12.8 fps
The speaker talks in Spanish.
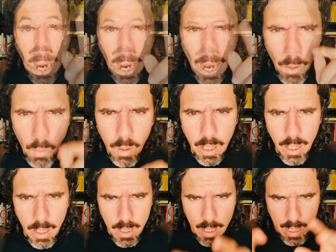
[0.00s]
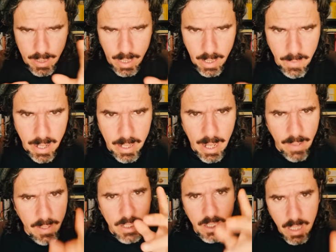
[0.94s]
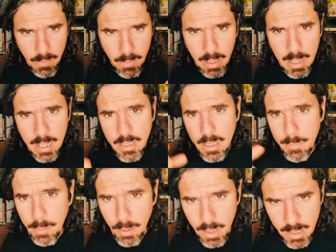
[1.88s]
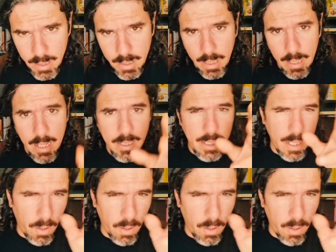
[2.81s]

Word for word: aunque las libertades cívicas y políticas,